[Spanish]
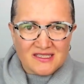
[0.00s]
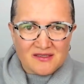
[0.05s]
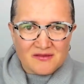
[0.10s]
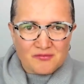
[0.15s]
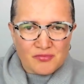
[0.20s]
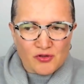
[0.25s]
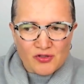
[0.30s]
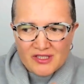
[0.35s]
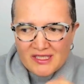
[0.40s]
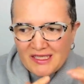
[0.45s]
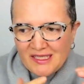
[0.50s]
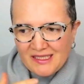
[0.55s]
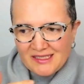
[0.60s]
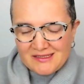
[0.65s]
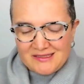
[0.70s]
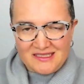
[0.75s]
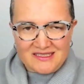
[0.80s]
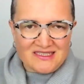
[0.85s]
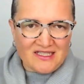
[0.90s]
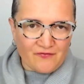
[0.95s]
Porque
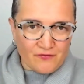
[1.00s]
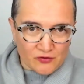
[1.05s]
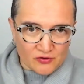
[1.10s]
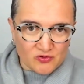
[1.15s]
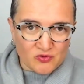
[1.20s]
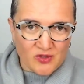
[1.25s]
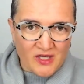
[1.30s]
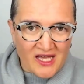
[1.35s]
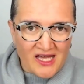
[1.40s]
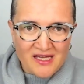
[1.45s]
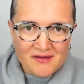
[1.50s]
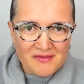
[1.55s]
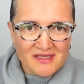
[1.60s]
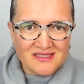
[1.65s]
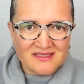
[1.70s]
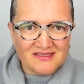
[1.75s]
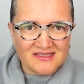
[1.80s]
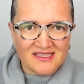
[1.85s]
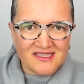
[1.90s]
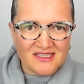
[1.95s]

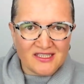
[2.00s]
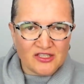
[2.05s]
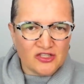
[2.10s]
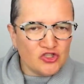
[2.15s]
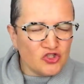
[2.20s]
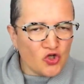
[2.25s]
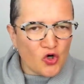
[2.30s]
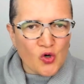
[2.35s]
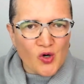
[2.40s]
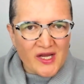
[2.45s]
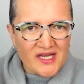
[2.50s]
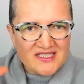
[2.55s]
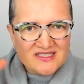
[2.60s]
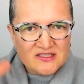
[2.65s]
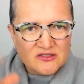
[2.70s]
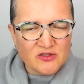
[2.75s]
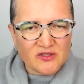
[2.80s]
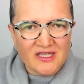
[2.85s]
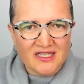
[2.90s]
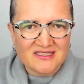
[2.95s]
desafortunadamente no es
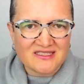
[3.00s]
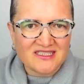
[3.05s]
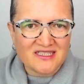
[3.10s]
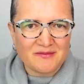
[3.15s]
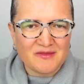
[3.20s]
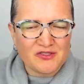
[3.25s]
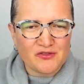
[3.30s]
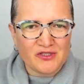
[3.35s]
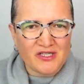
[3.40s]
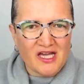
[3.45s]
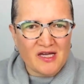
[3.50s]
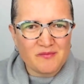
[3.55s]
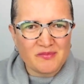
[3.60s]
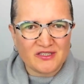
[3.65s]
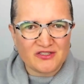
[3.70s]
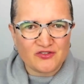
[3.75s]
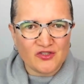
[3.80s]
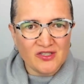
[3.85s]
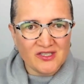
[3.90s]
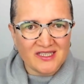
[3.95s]
lo que hacen la mayoría de
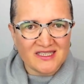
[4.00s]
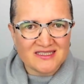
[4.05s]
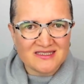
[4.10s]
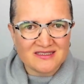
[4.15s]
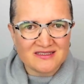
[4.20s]
personas.